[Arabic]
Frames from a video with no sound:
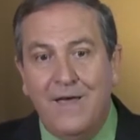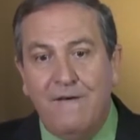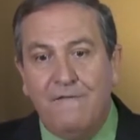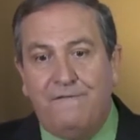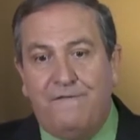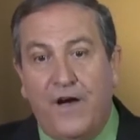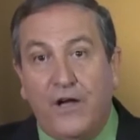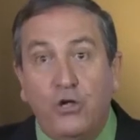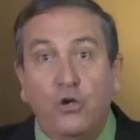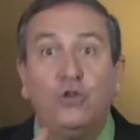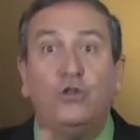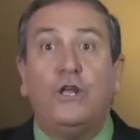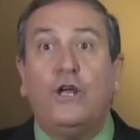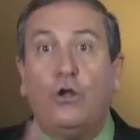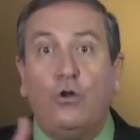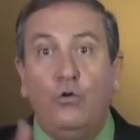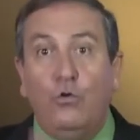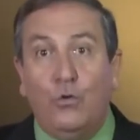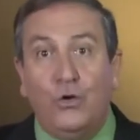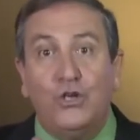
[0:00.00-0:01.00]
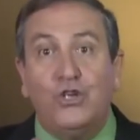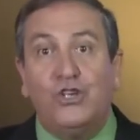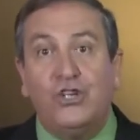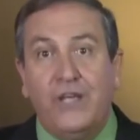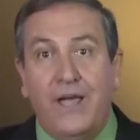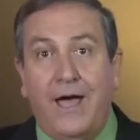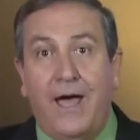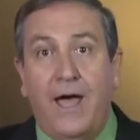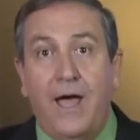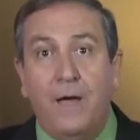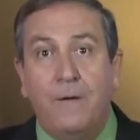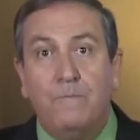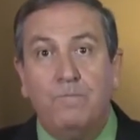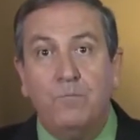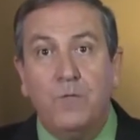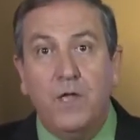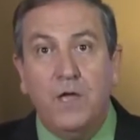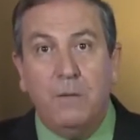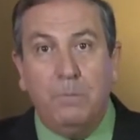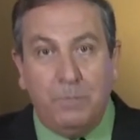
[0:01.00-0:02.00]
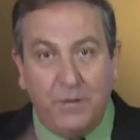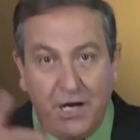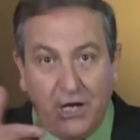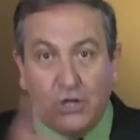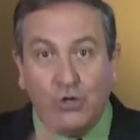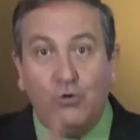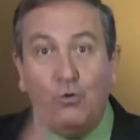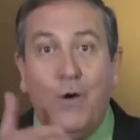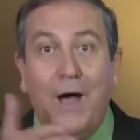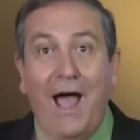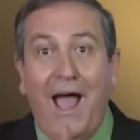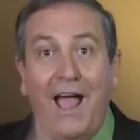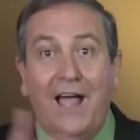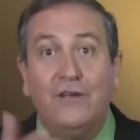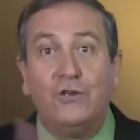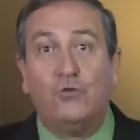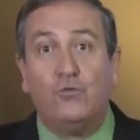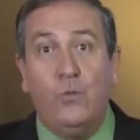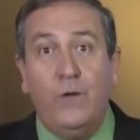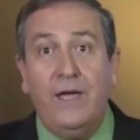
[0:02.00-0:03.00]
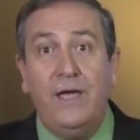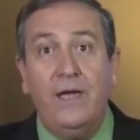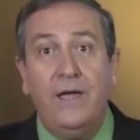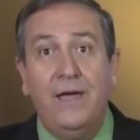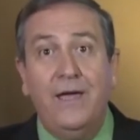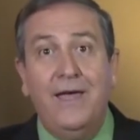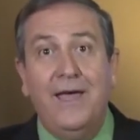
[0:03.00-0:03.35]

فيدخلوا أشياء بيحشوها حشوة